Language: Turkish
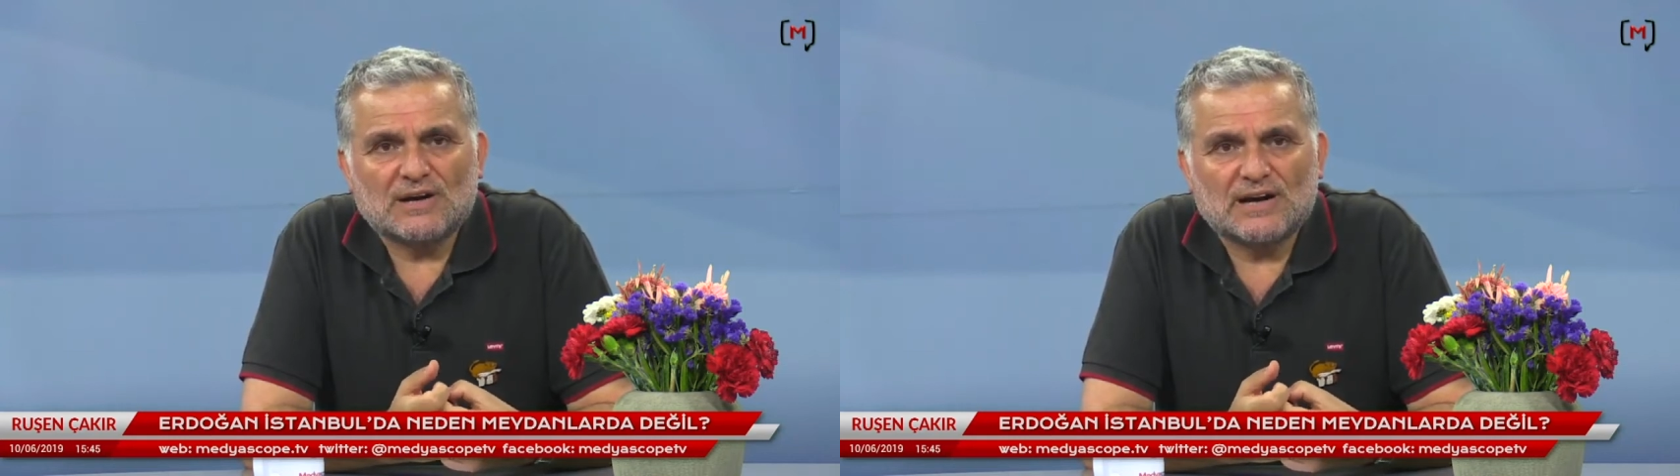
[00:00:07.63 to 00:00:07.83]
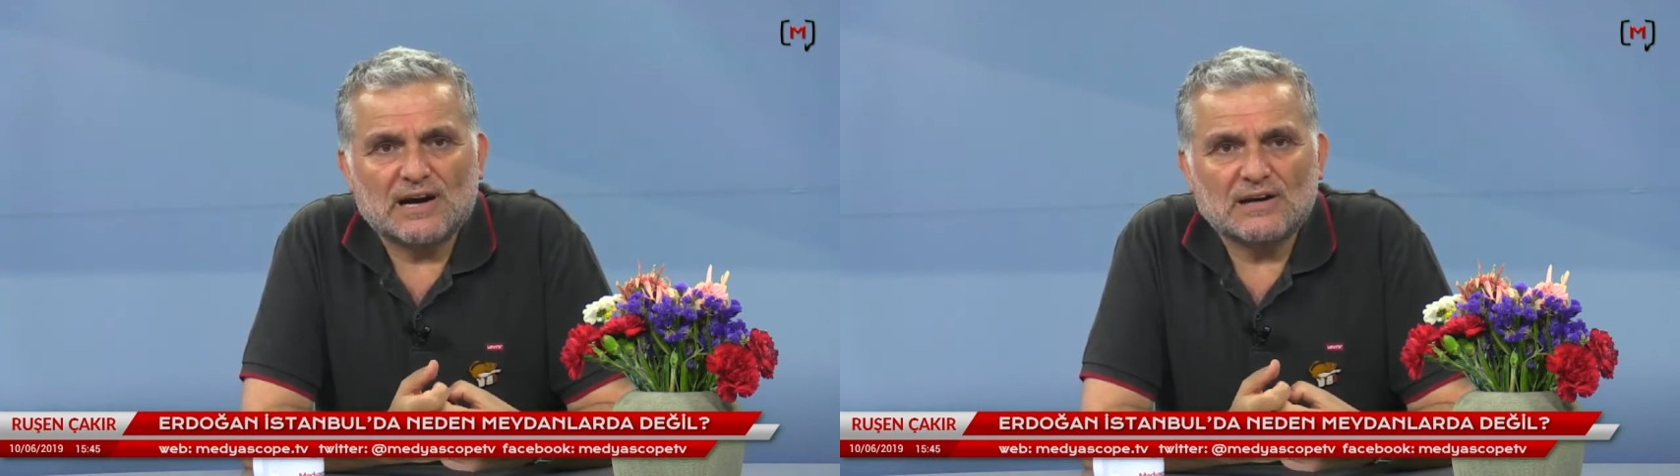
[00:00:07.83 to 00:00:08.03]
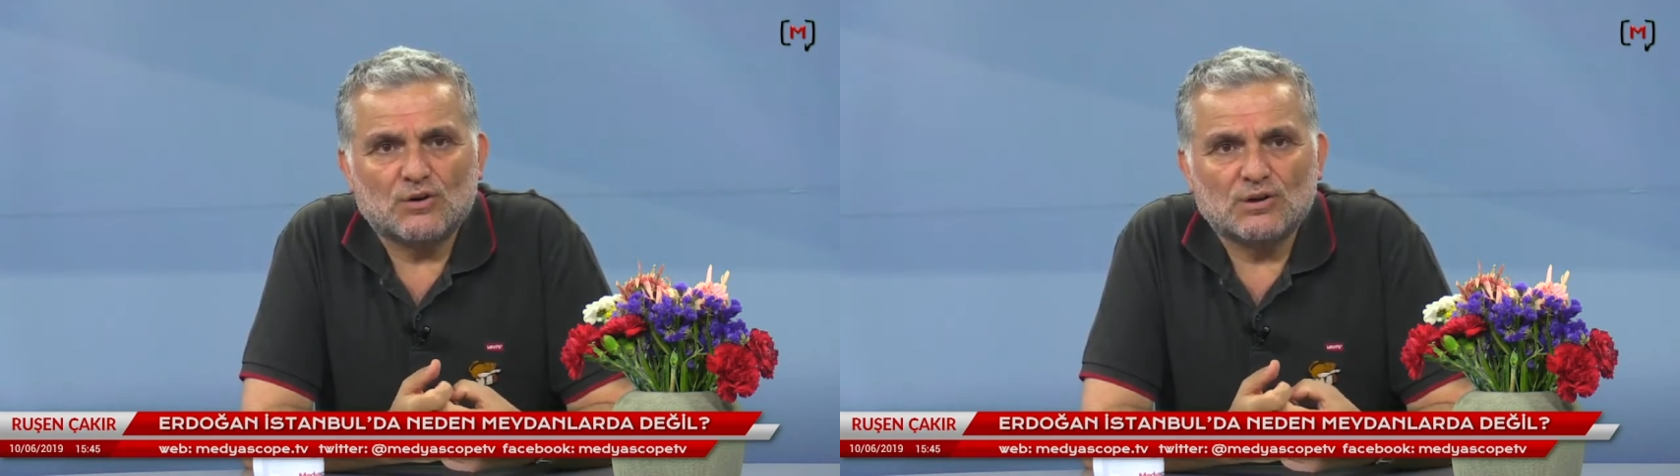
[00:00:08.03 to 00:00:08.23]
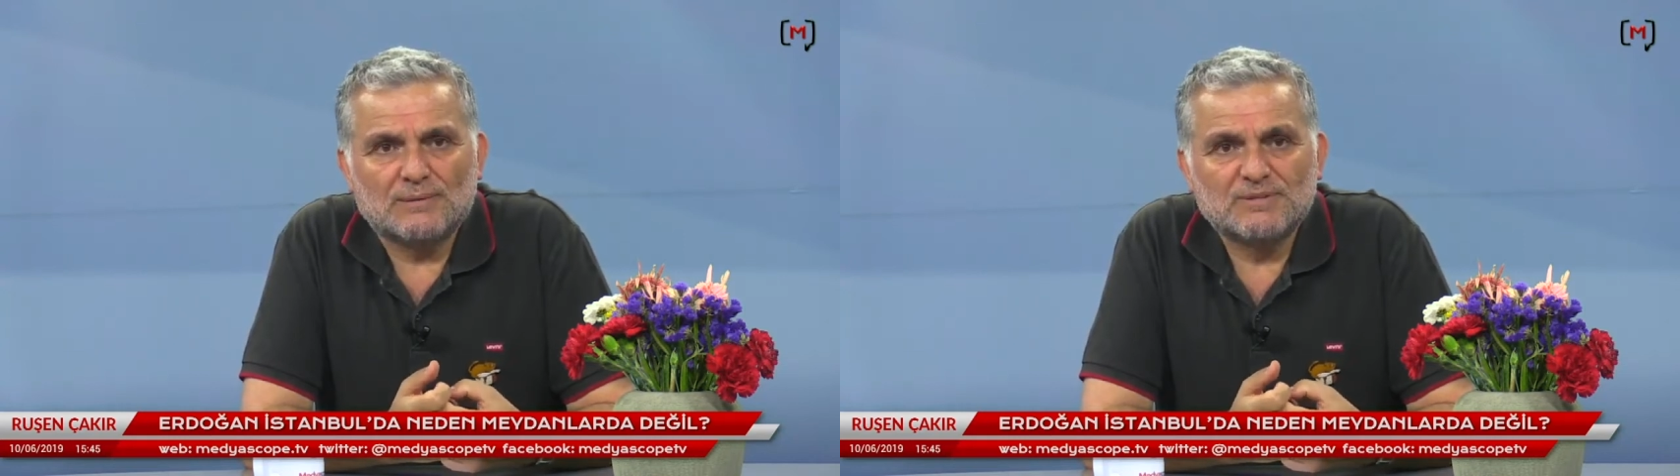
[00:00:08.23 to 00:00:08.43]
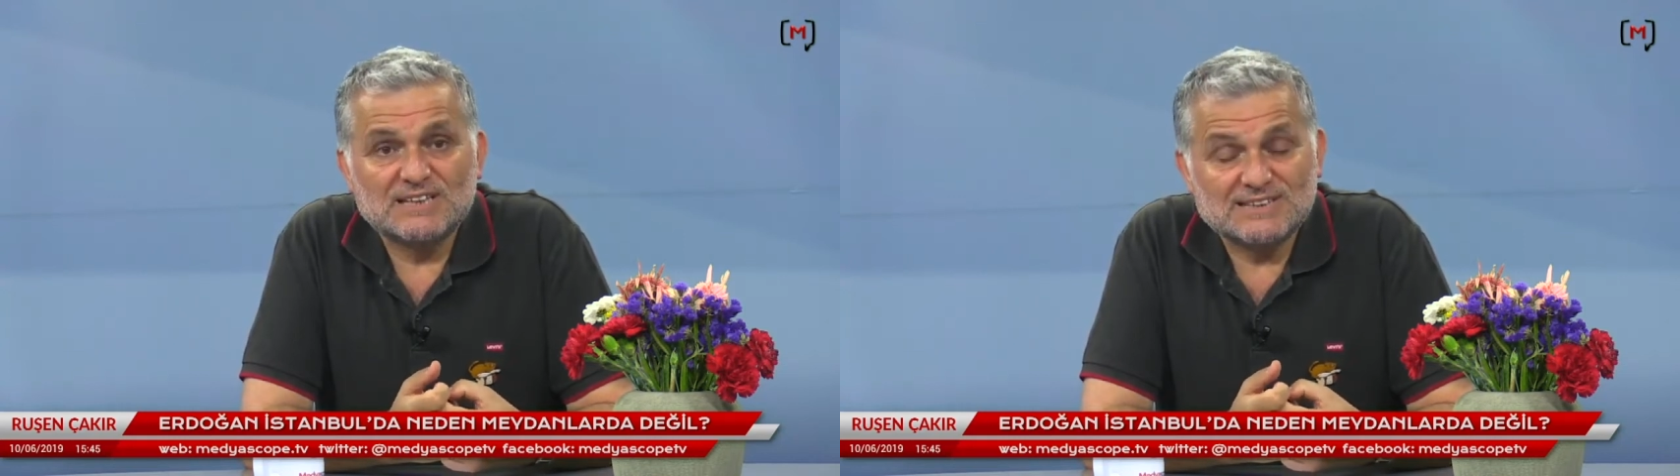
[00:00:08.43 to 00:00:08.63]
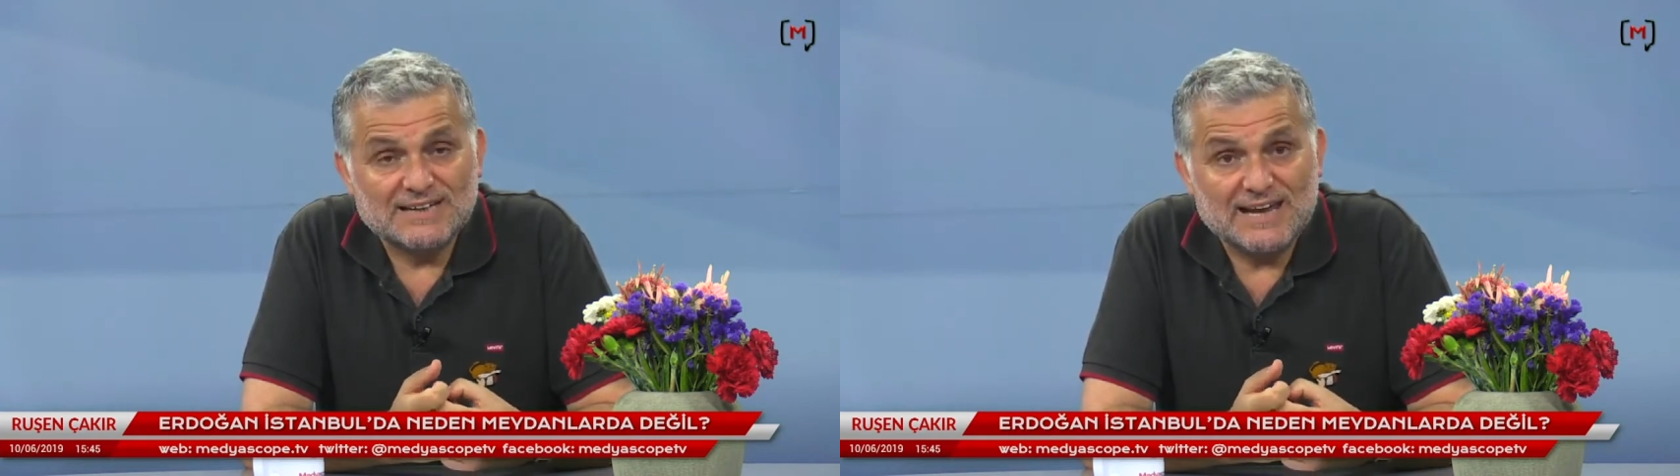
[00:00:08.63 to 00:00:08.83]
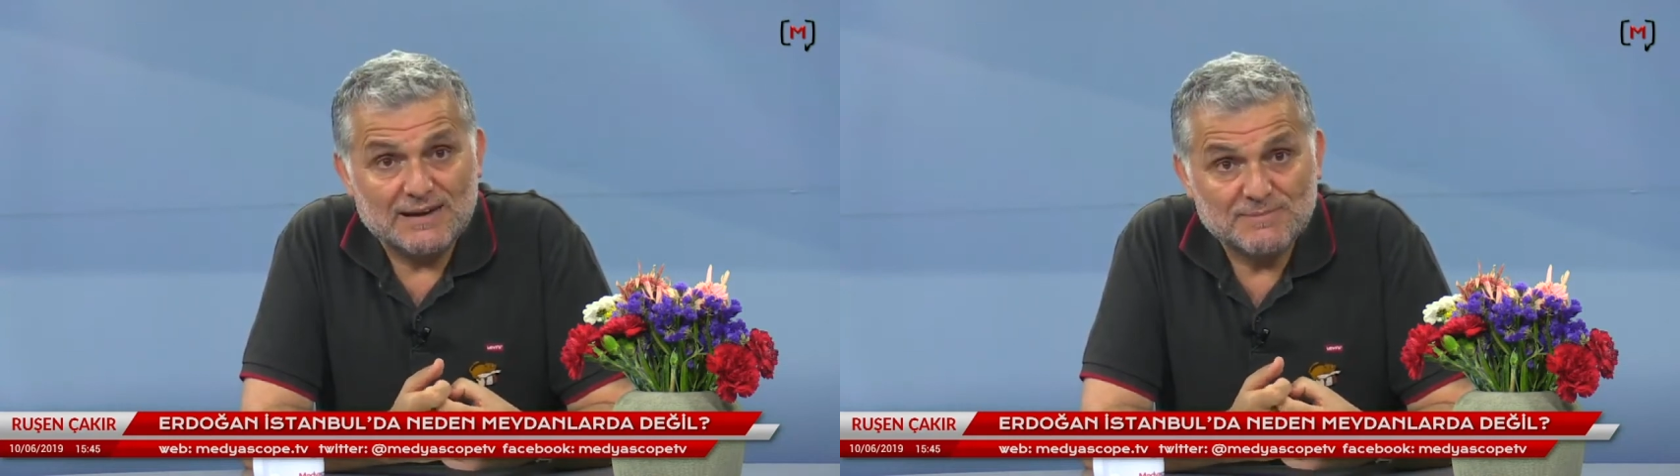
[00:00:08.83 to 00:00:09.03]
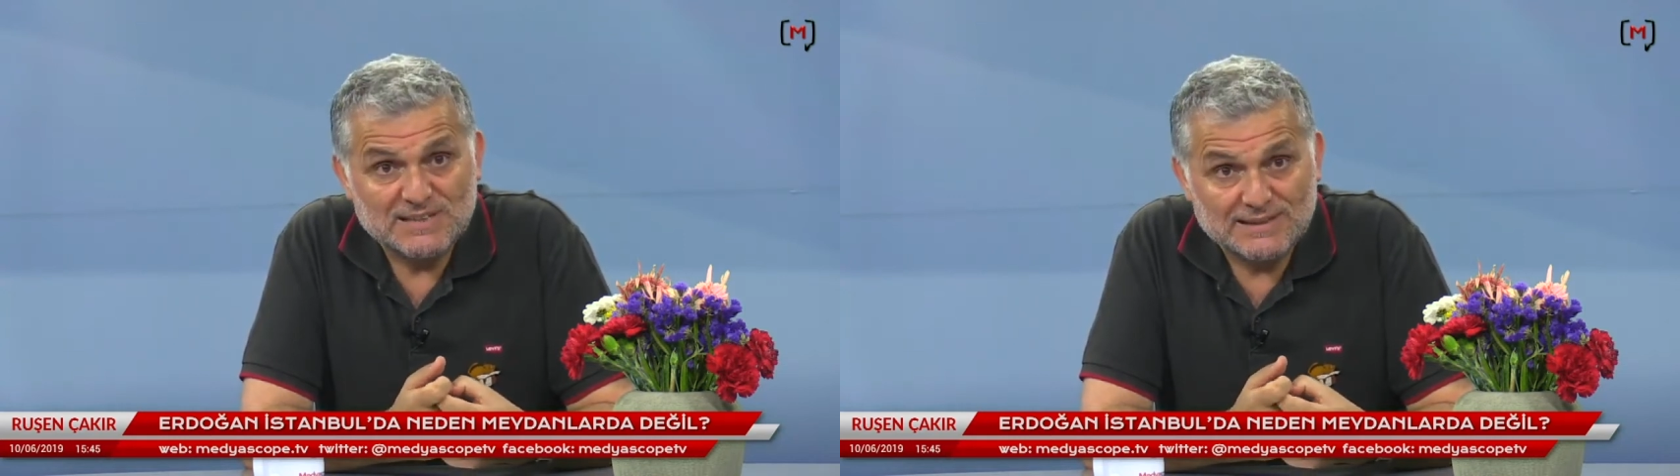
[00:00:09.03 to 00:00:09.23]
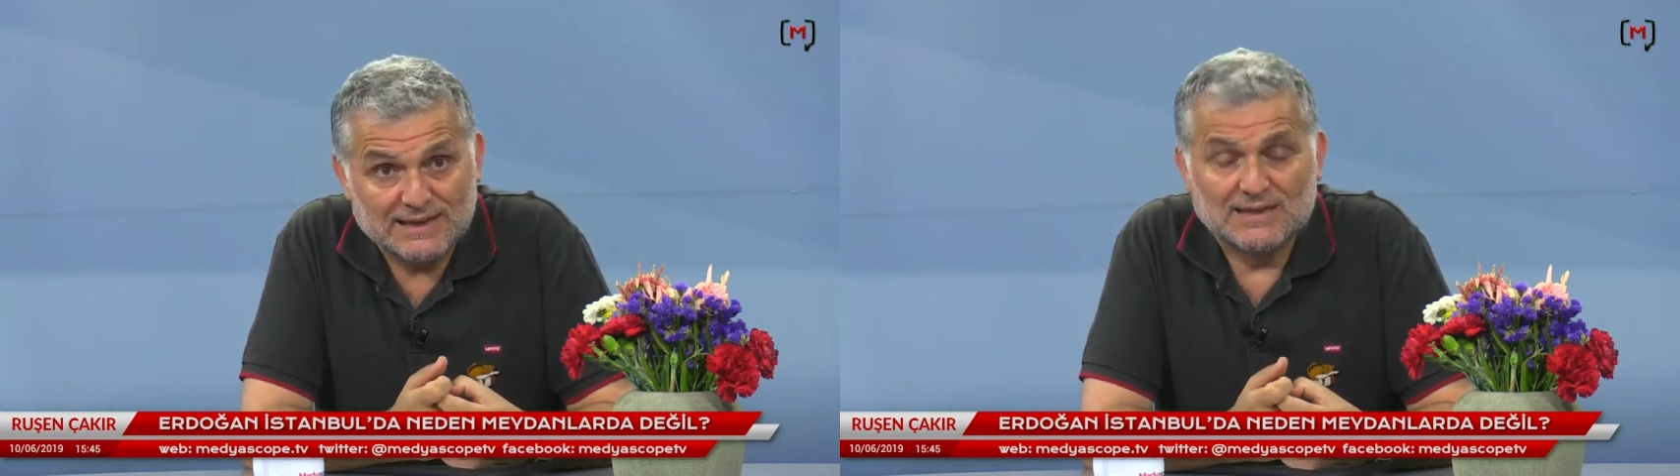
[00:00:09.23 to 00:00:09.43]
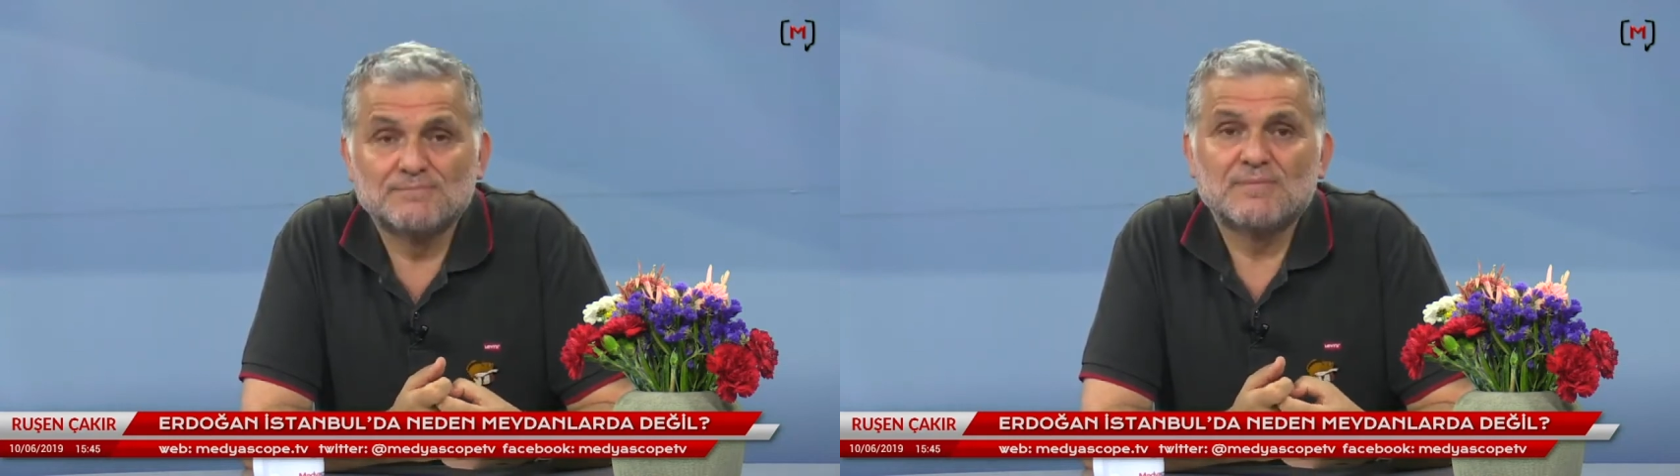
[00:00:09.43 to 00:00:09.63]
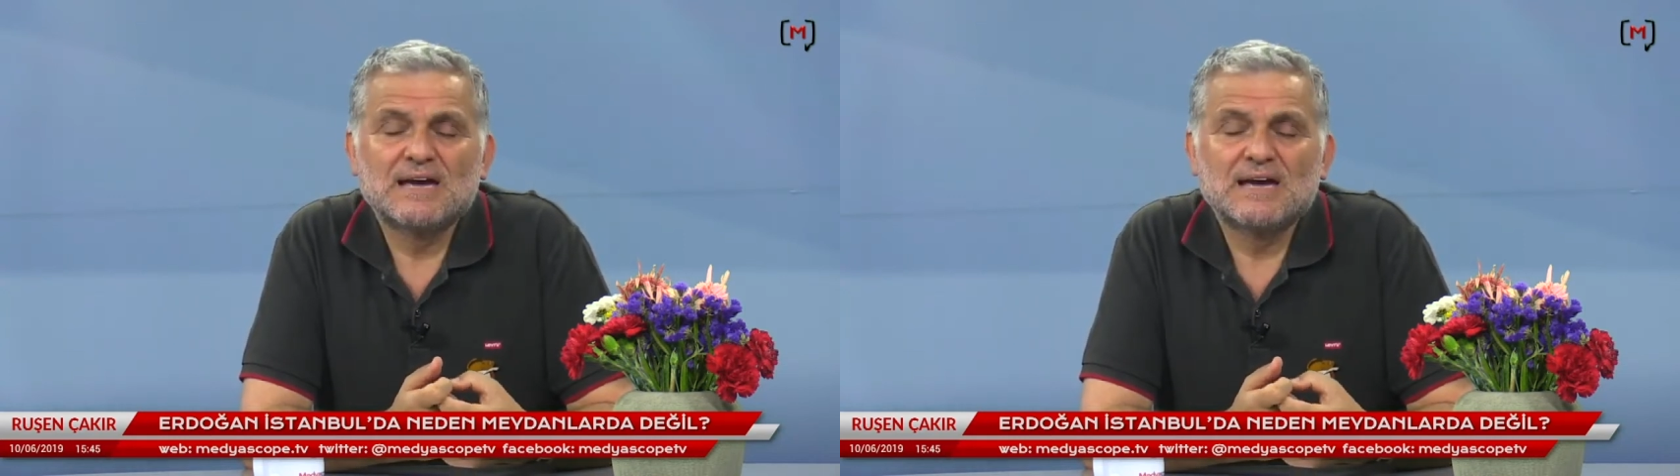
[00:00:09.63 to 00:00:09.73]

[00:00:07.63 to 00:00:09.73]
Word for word: kararlı olabileceğine emin değilim.